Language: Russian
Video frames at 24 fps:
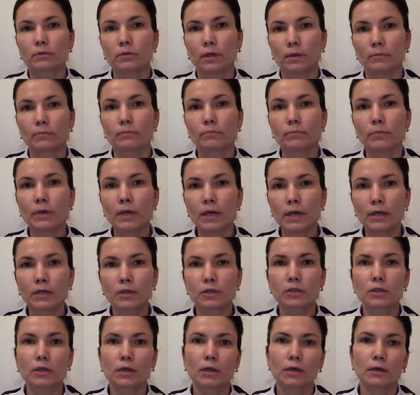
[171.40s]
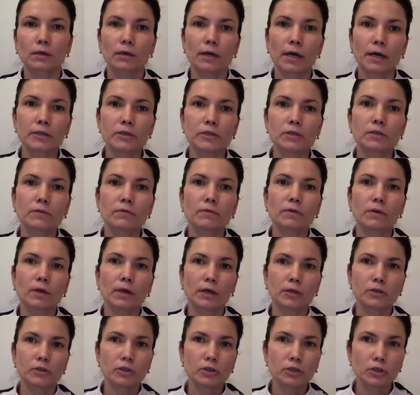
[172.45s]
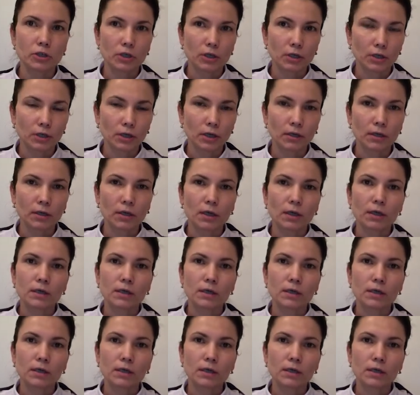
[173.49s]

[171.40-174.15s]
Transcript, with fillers: нам бережное, качественное очищение,